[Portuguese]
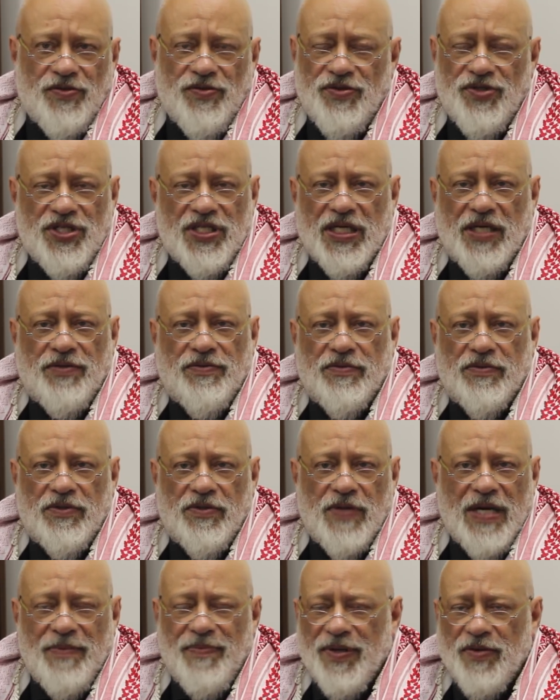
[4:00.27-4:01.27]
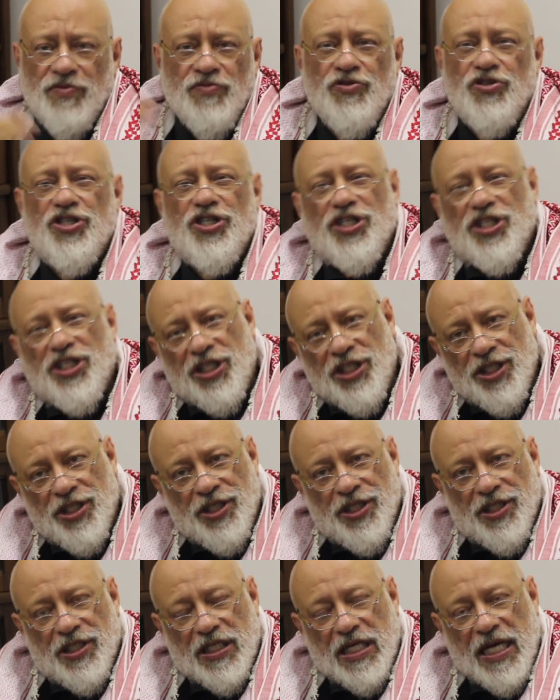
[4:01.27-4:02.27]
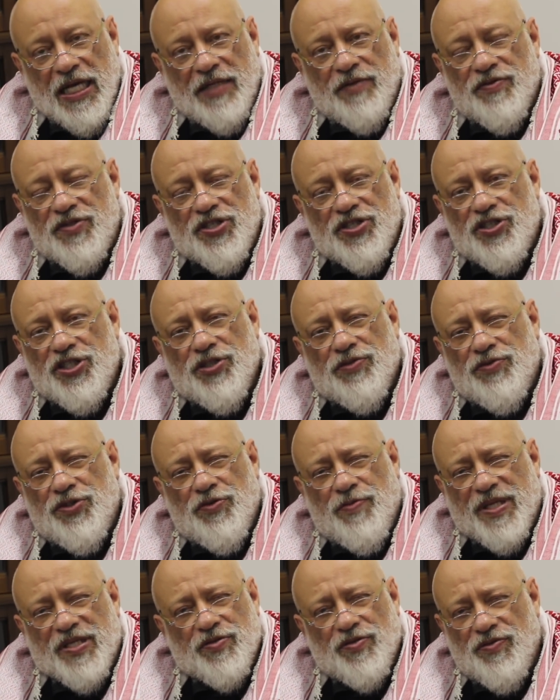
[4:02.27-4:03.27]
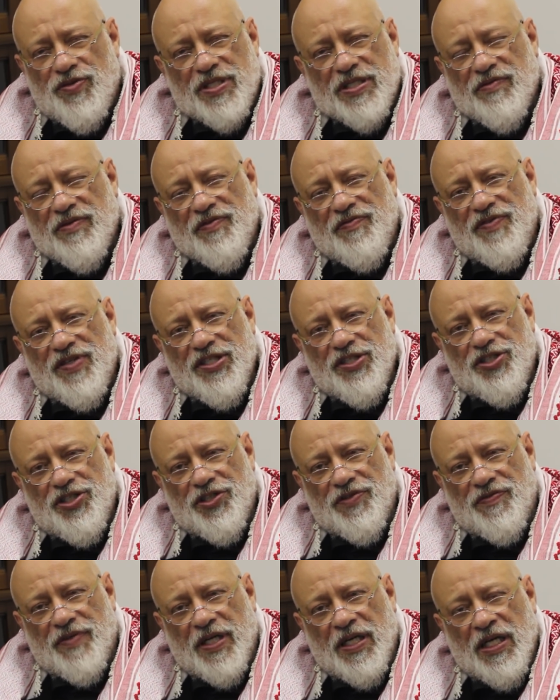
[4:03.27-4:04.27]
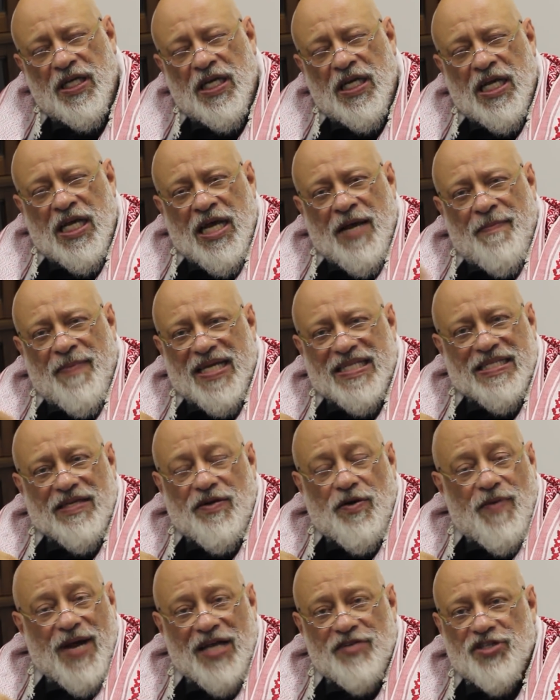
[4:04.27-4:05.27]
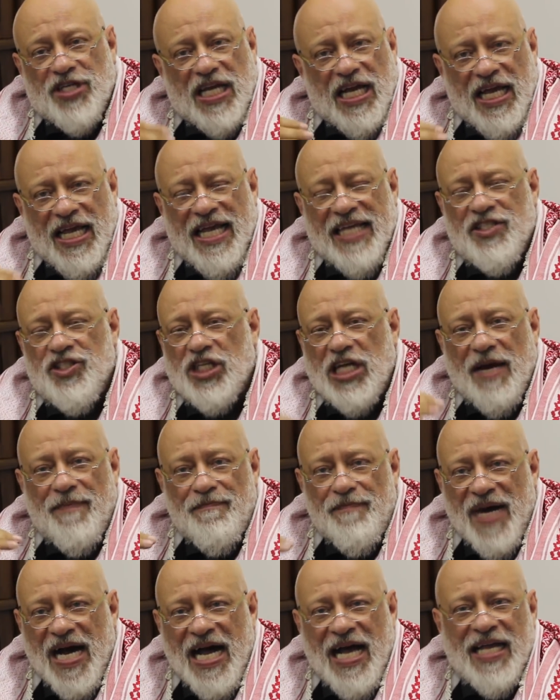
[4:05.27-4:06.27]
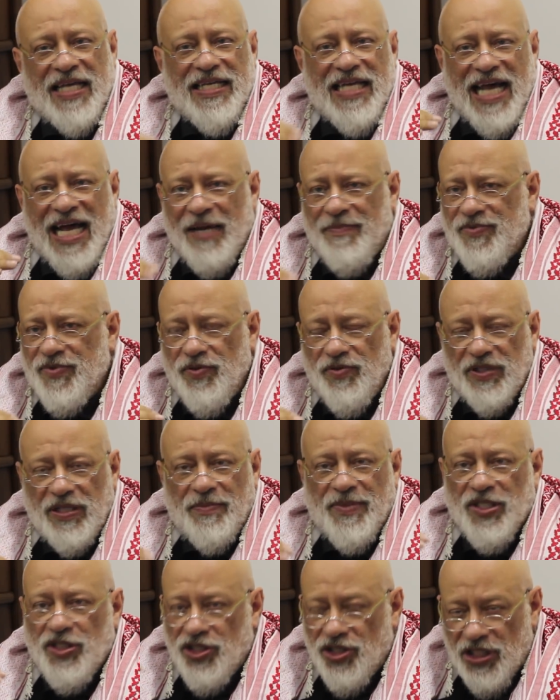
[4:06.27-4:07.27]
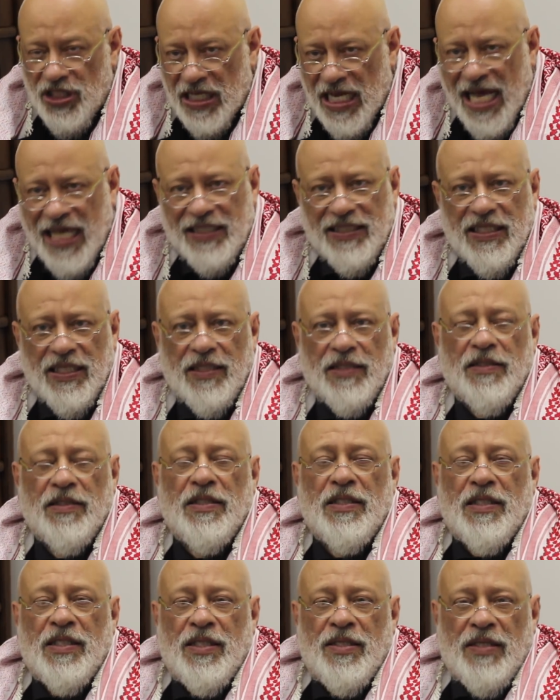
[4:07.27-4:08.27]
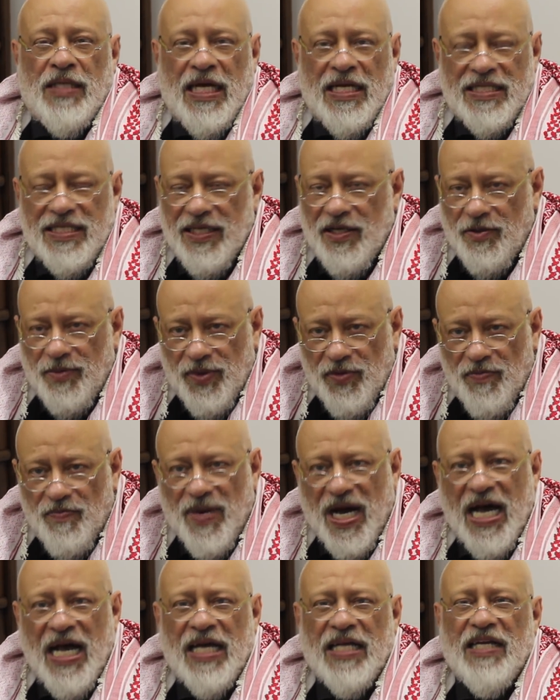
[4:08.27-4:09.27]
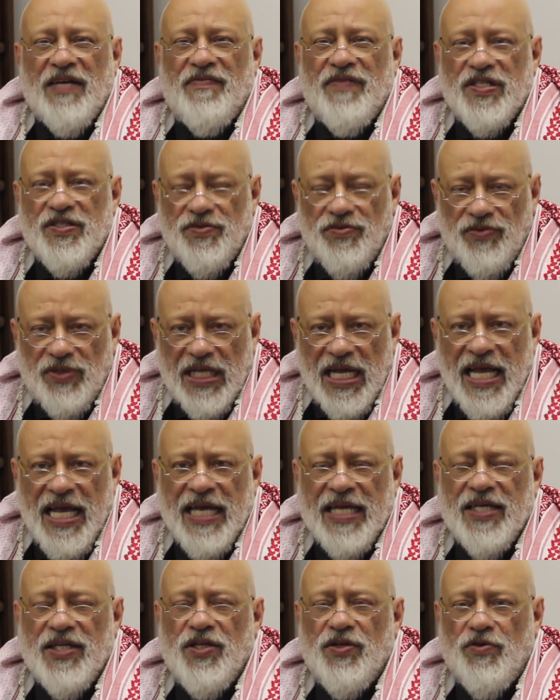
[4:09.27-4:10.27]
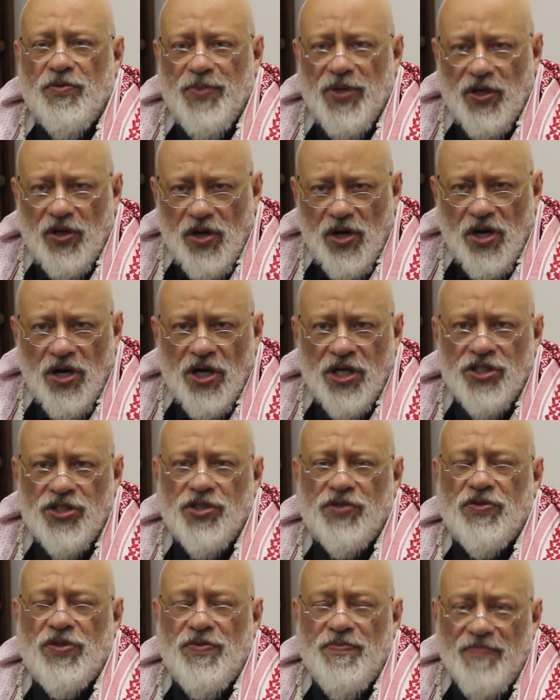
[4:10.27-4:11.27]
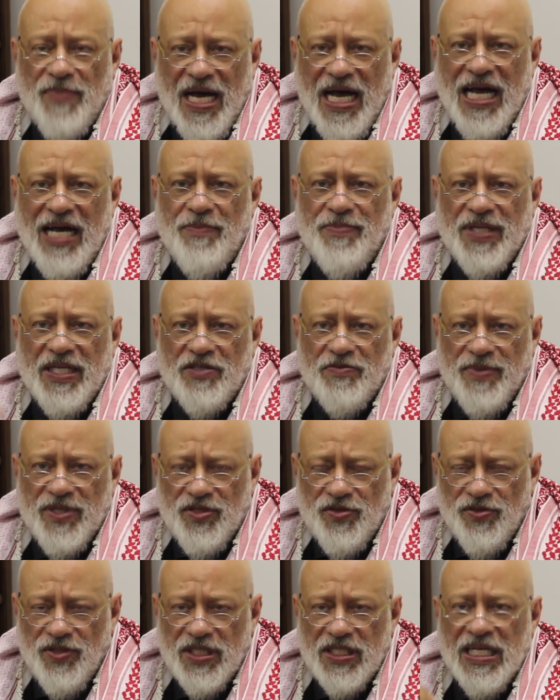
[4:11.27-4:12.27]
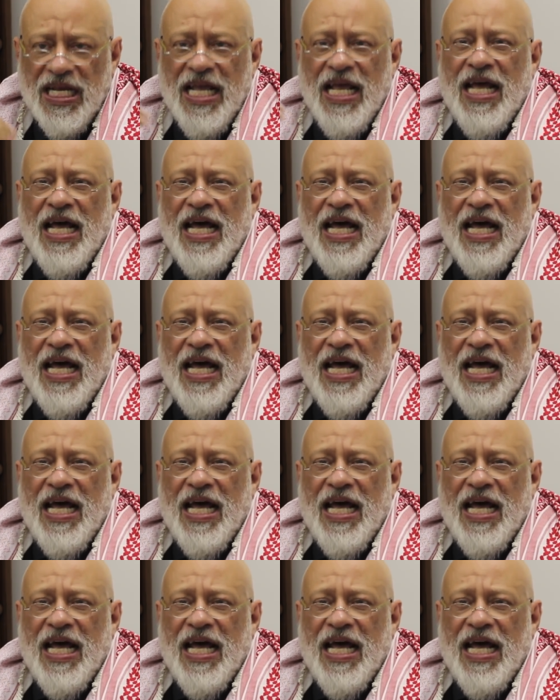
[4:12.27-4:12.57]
solução, não há para onde ir, né, no sentido de uma solução definitiva. Mas eu não acho que a ética barre absolutamente nada Assim como não barra em avanço técnico, biológico, não barra porque as pessoas,